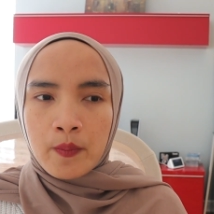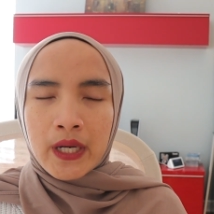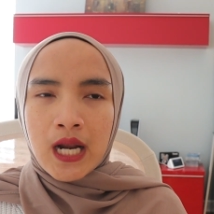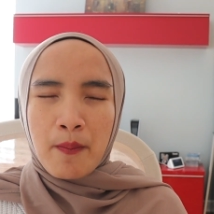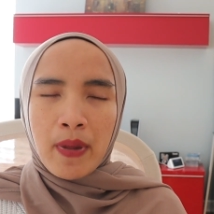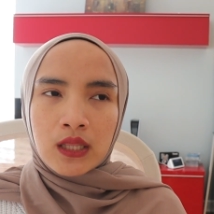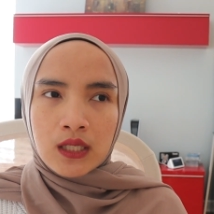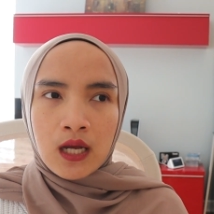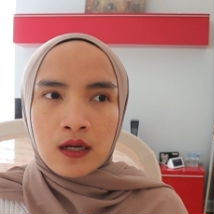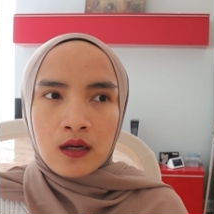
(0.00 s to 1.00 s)

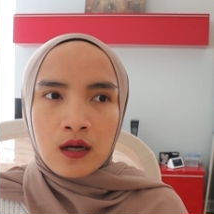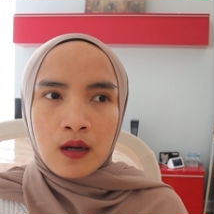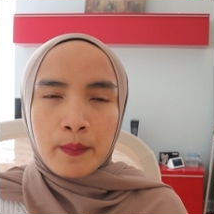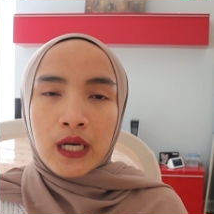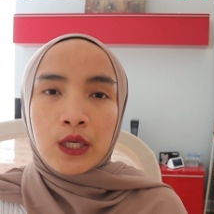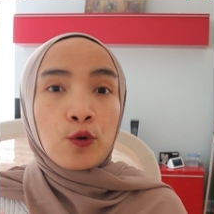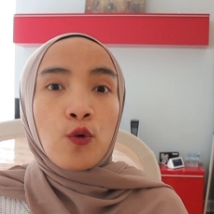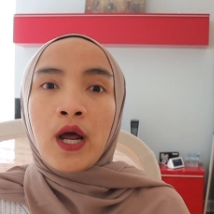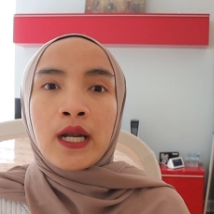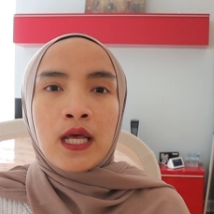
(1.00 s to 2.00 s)
mendapatkan uh,
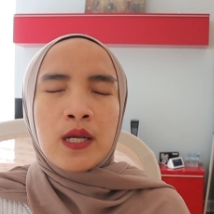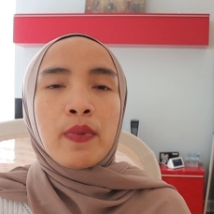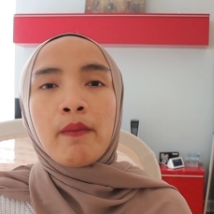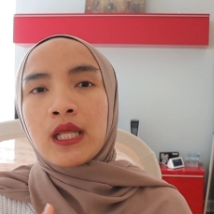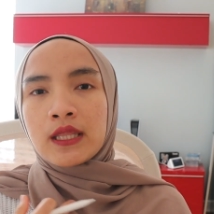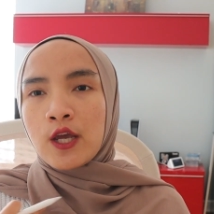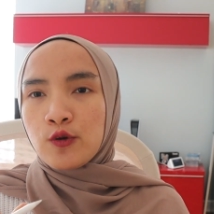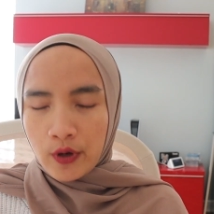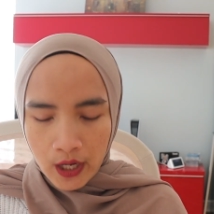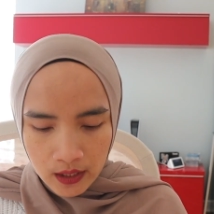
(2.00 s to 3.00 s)
perlindungan dari pemerintah
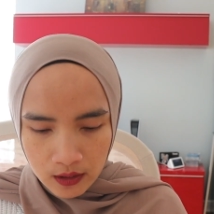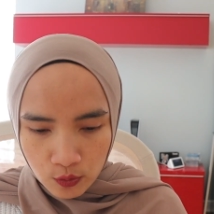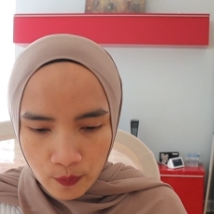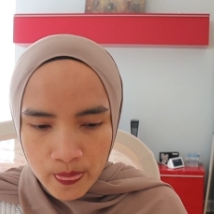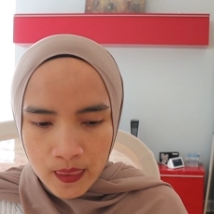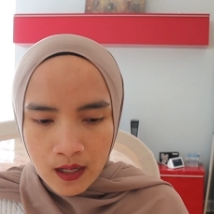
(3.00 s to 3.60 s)
UK gitu